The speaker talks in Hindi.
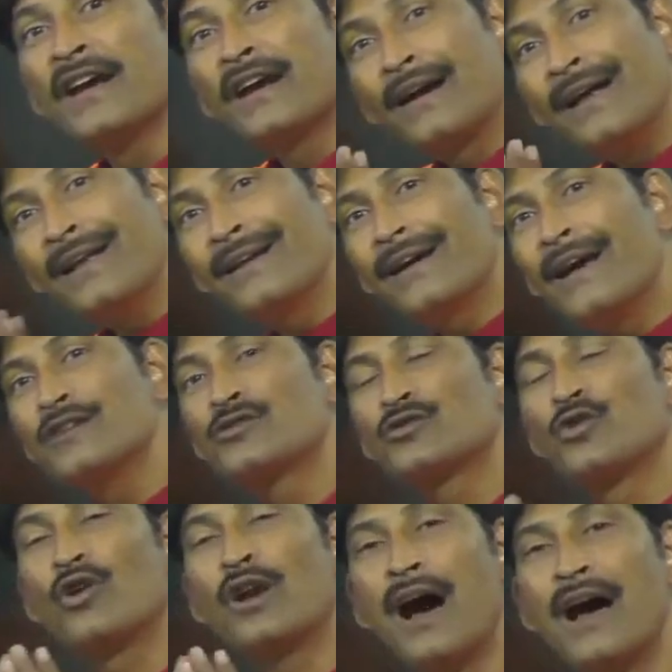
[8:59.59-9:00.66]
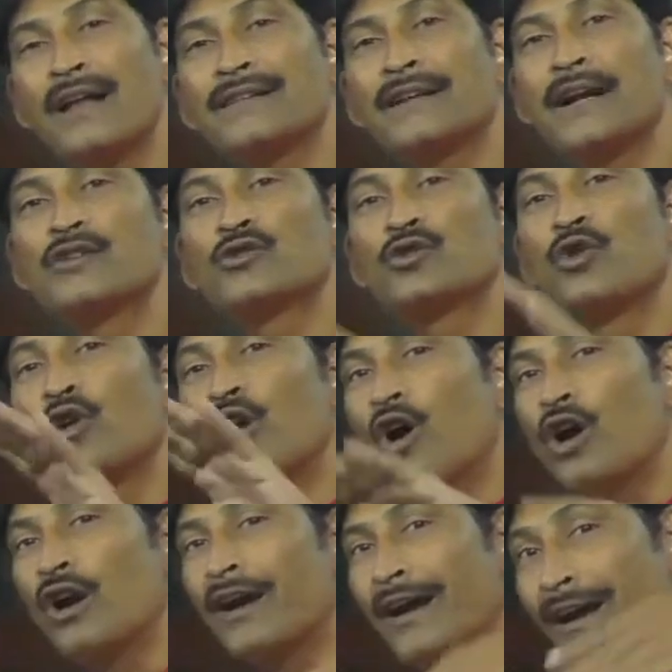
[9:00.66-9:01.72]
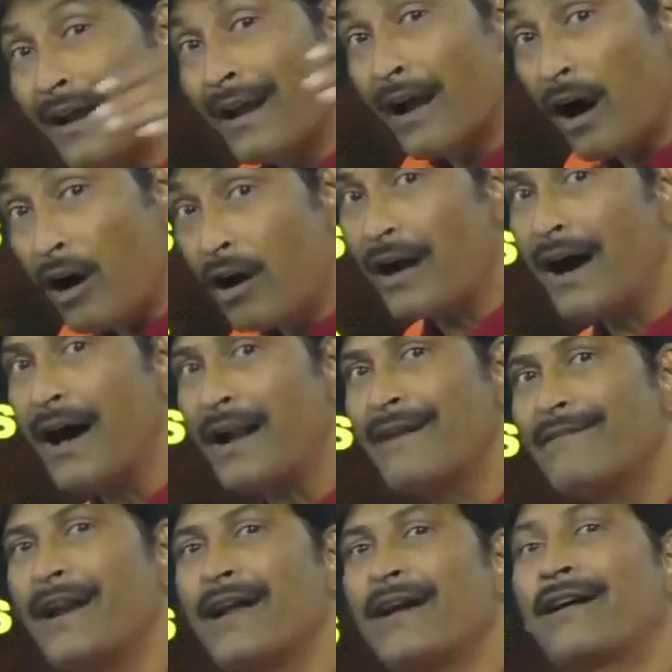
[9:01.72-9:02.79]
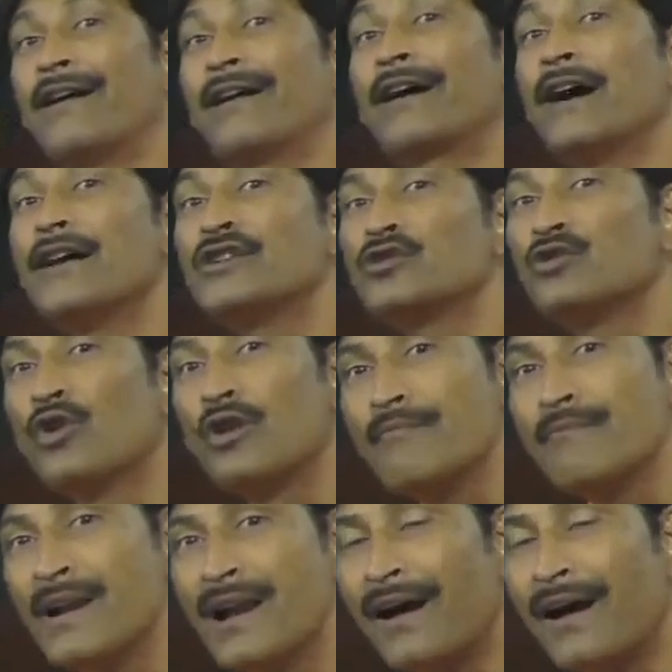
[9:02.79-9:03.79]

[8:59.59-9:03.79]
कल का स्कोर आज का स्कोर और कल और आने वाले कल का स्कोर मिला